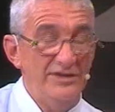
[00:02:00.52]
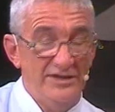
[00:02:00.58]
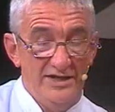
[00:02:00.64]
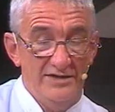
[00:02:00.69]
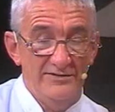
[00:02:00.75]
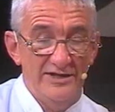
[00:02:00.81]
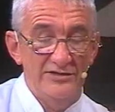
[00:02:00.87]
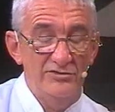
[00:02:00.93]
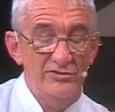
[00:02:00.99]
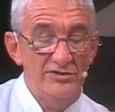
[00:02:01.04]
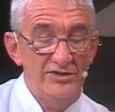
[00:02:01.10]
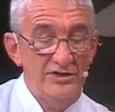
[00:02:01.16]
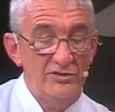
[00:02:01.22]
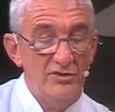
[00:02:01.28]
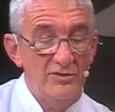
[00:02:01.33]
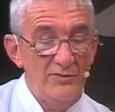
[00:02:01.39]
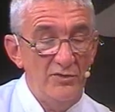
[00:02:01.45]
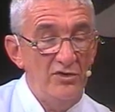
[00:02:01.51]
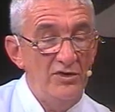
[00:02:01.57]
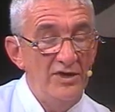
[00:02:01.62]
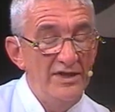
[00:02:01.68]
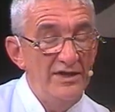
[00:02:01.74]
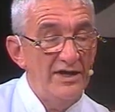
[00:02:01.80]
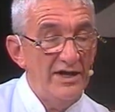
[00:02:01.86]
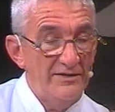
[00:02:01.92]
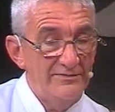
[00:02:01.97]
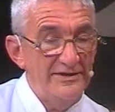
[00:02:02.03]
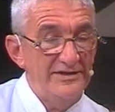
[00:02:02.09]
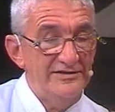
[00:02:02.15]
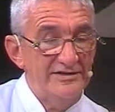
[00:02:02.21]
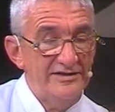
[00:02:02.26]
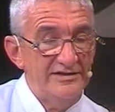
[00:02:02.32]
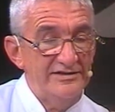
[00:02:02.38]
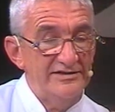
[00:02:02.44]
y hablando de cómo a
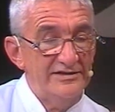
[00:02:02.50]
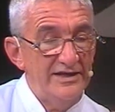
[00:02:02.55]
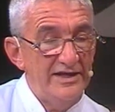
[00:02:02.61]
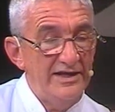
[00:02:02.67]
veces